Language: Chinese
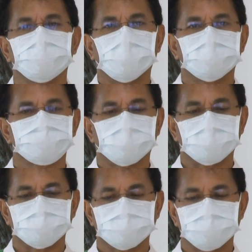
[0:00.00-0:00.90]
愿全
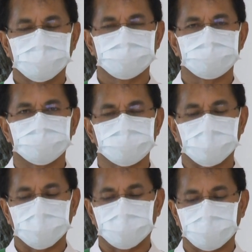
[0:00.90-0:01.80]
能的天主
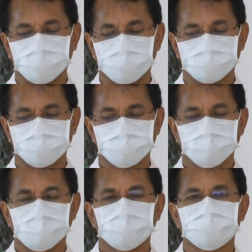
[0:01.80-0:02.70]
垂怜我们，
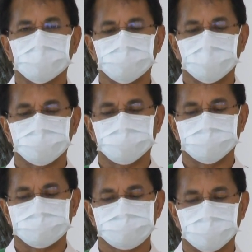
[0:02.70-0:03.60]
赦免我
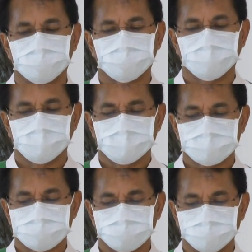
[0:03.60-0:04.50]
们的罪，
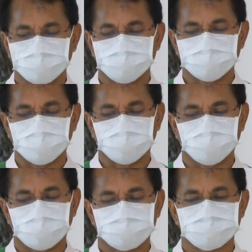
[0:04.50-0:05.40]
使我们得到
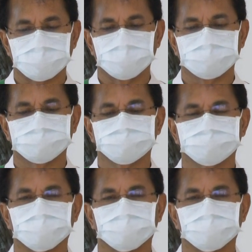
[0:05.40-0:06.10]
永生。